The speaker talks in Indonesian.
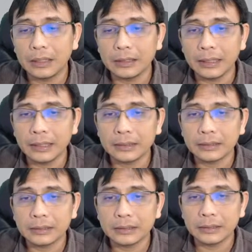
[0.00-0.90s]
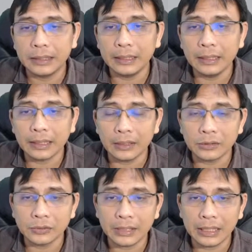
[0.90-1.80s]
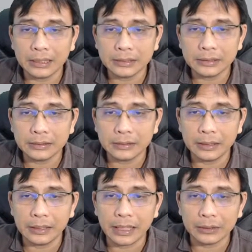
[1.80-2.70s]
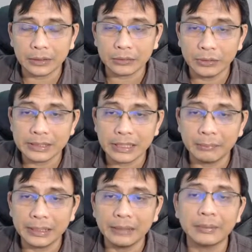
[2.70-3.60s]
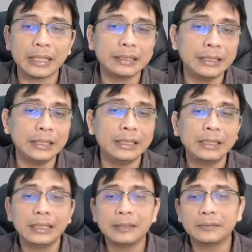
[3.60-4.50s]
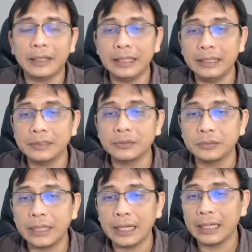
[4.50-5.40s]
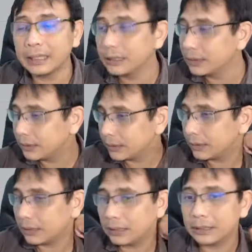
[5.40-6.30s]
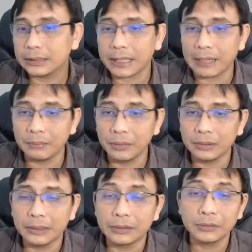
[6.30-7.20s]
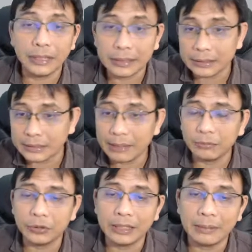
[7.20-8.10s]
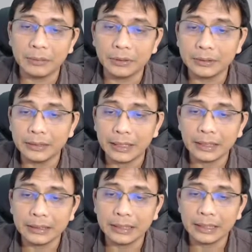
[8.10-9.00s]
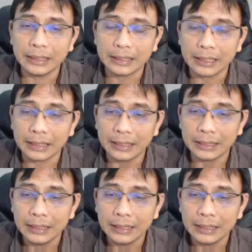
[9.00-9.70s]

ya. Ini kalau sudah uh, tertulis namanya berarti file ini sudah uh, terupload, uh, sudah siap untuk diupload, ya. Tinggal kita klik